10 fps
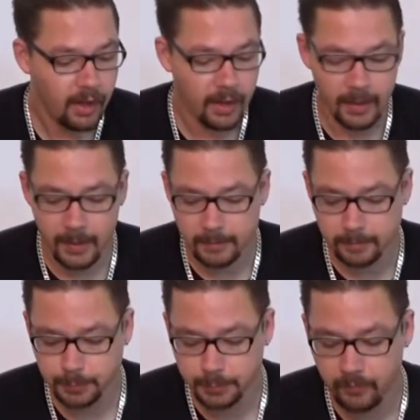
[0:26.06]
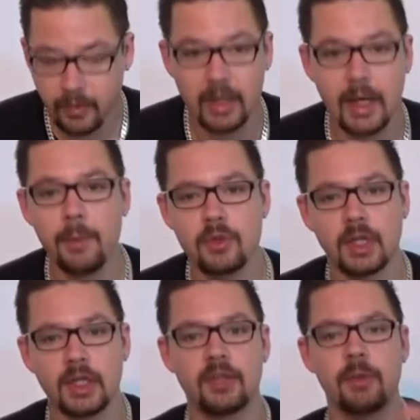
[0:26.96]
Ähm, ich habe auch so
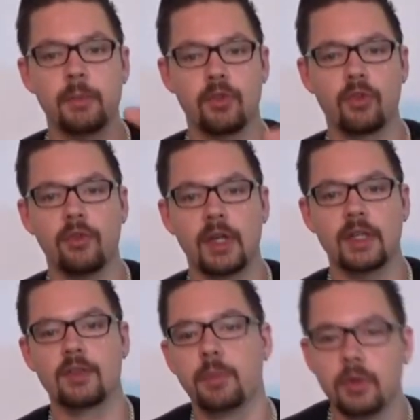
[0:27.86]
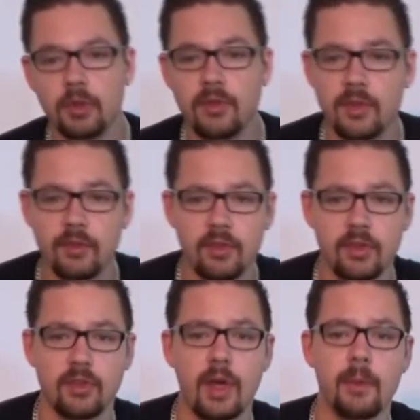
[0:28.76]
ein Equipment soweit jetzt benutzt. Ihr wisst
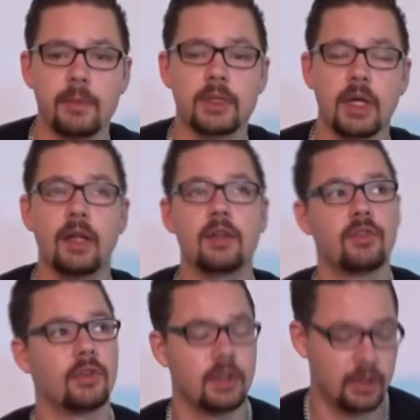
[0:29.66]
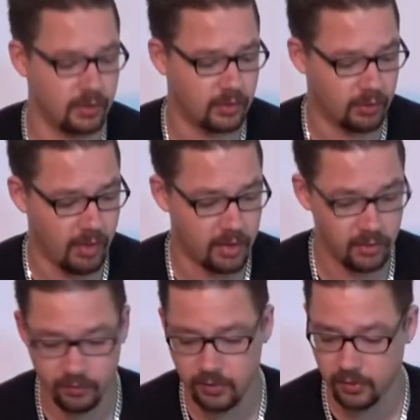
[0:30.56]
ja selber Bescheid, es wird in nächster Zeit
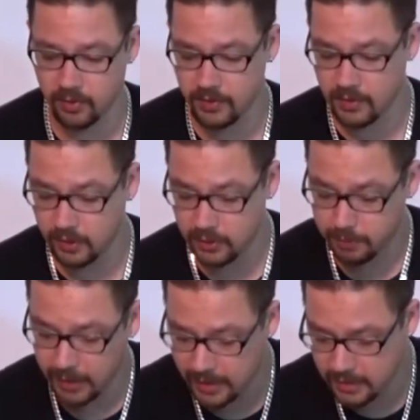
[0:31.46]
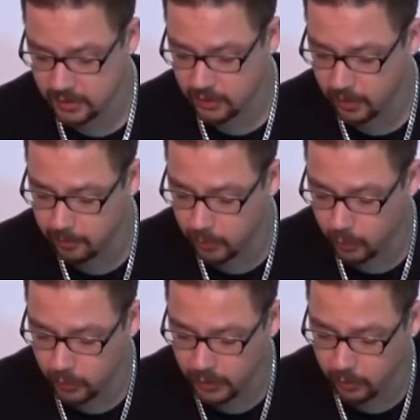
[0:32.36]
irgendwie sowas wie Lost Places kommen
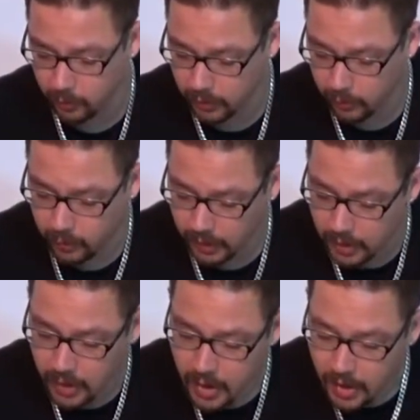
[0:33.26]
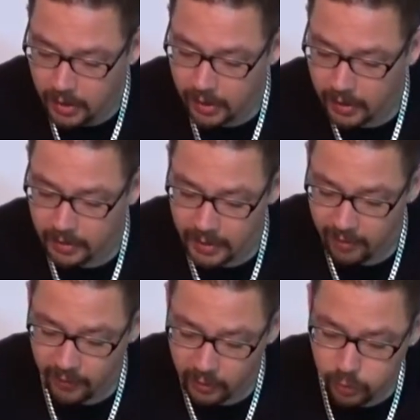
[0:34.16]
oder, oder, oder. Äh, die
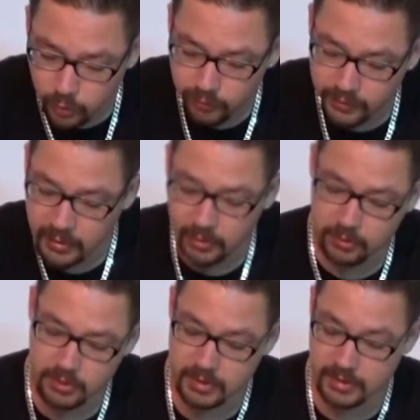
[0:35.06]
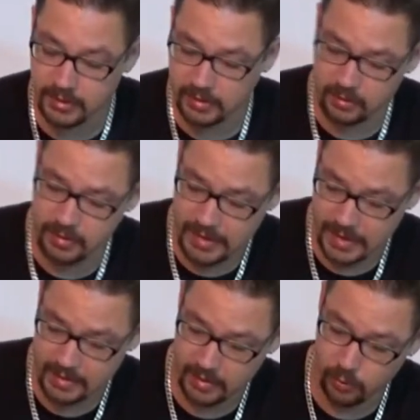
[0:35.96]
FAQ-Videos, die sind
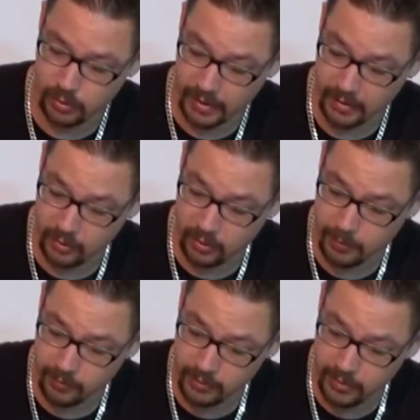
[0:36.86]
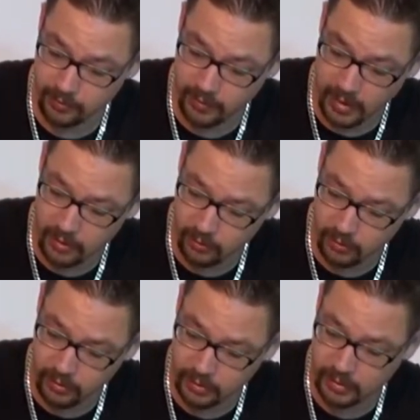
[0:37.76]
sehr, sehr gut angekommen auf jeden Fall
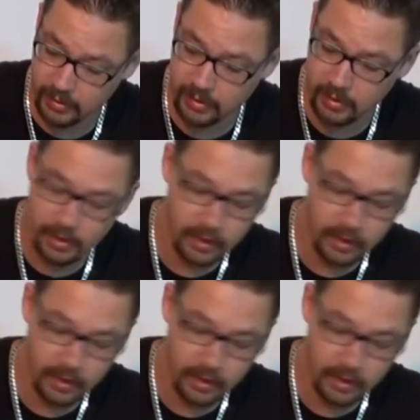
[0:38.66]
und äh,